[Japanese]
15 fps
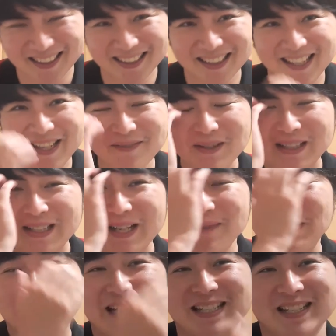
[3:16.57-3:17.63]
決めた意
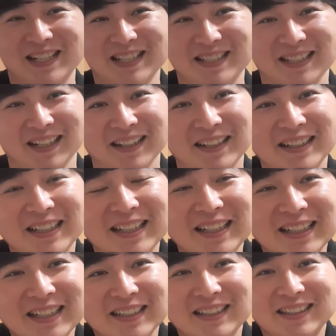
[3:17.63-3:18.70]
味ないじゃないですか。
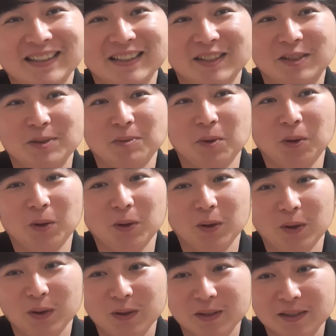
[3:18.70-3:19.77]
だって
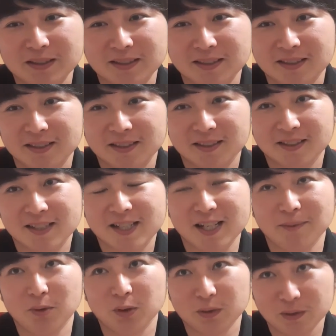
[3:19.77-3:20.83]
もう、し
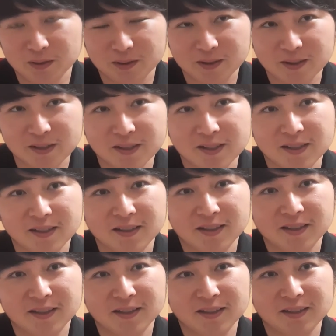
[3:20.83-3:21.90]
かも、
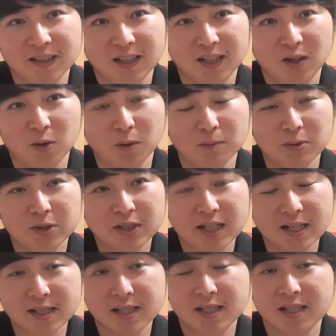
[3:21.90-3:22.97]
なんかこう
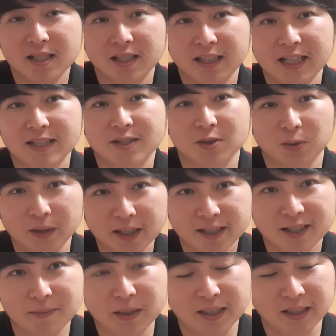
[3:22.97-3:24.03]
難しいやつをね、
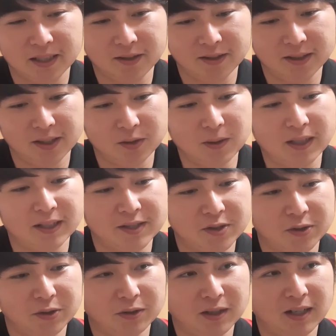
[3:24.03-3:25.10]
決めてくれてるわけで
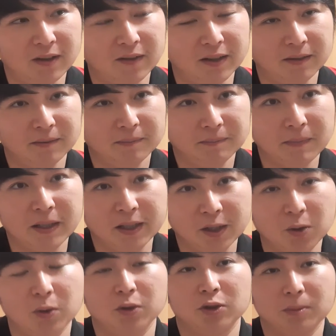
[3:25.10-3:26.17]
すよ、ユンカーは。まあ2
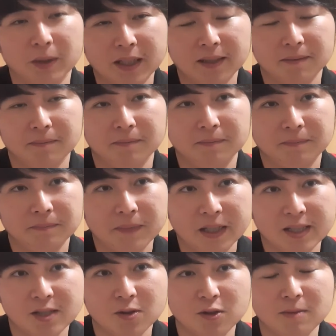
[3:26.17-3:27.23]
ゴールともね。まあ
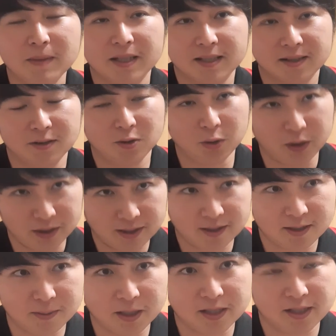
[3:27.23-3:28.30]
1ゴール目はすごい
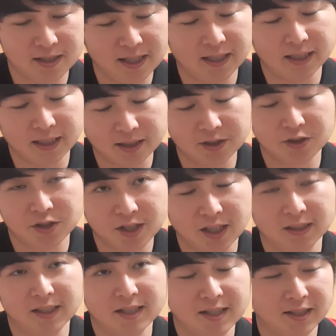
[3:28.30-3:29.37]
素晴らしい全員で崩した
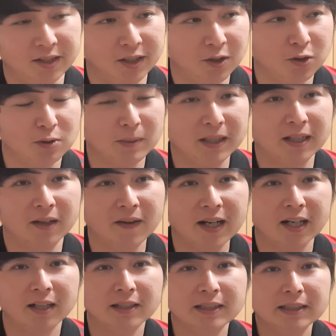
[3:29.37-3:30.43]
形ですけど、2ゴール目なんか
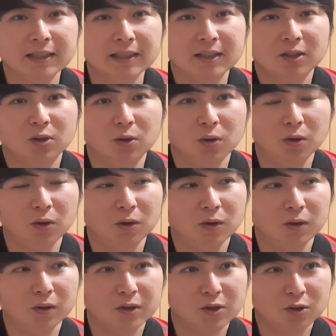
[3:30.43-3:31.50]
は、
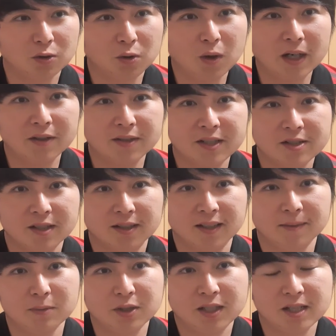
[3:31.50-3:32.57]
こう、ちょっと他の選手だった
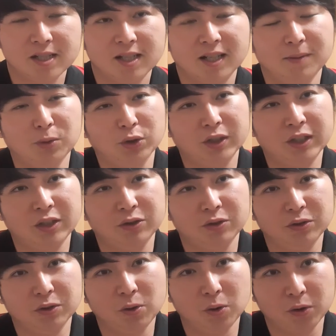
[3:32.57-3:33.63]
ら難しいかもってい
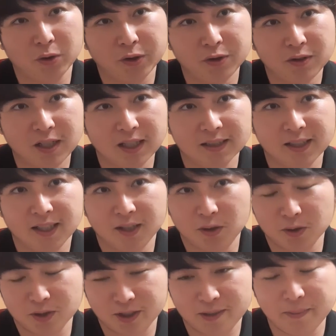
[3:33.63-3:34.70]
うゴールをユンカーだから
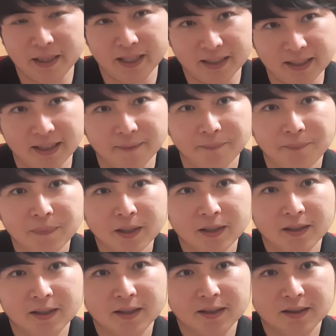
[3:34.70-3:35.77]
こそ決めれて、
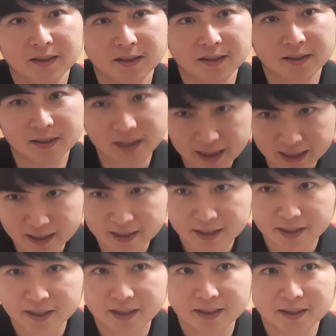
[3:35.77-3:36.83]
で、
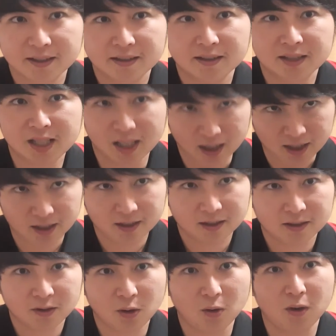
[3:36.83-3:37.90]
じゃあ、
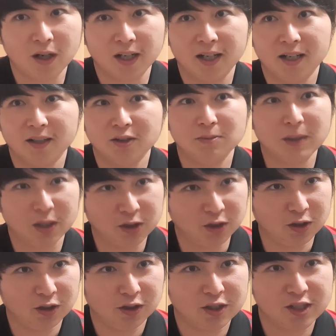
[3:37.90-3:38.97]
ここからうま
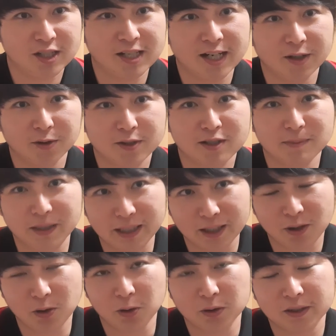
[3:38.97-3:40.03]
く試合を進めて
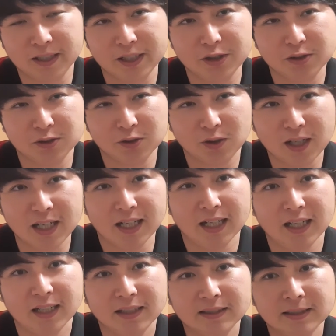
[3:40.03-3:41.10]
いこうっていうの
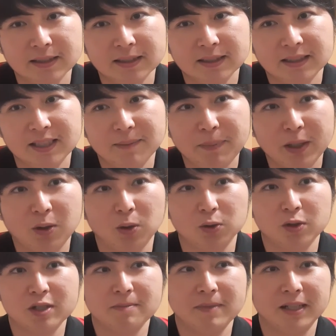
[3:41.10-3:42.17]
が、やっぱり今
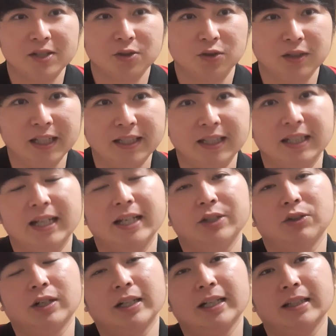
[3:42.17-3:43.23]
年まだちょっとできてない
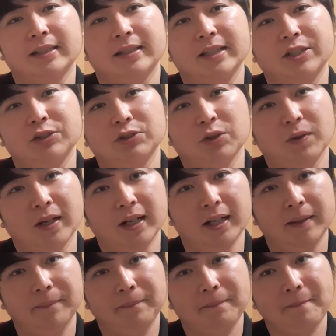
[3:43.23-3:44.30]
のかなっていうの
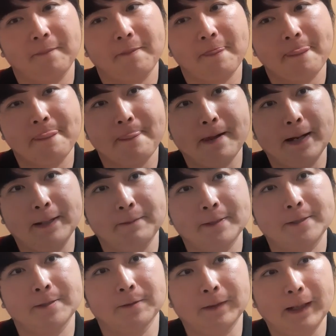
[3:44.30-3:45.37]
はありま
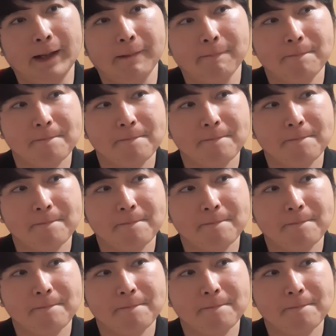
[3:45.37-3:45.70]
すよね。